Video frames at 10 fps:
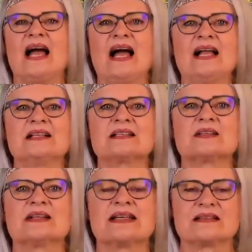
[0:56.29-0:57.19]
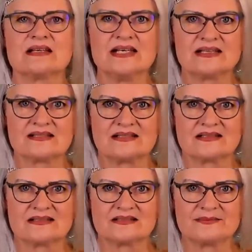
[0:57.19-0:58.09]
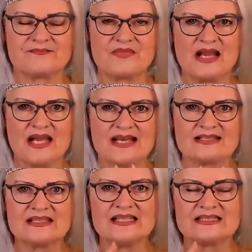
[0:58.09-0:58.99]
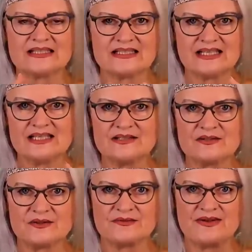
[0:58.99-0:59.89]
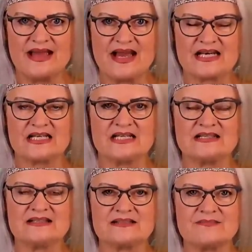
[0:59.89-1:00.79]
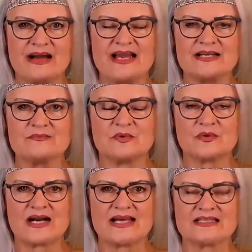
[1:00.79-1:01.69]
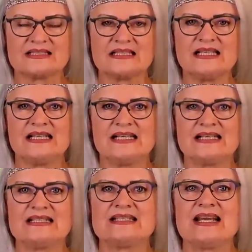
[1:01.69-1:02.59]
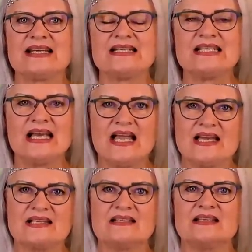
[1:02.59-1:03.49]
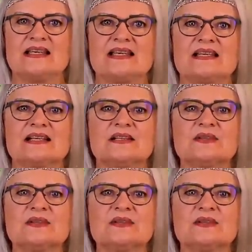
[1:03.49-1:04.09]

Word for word: Also, es knistert. Es knistert insofern in diesen beiden Monaten, denn die,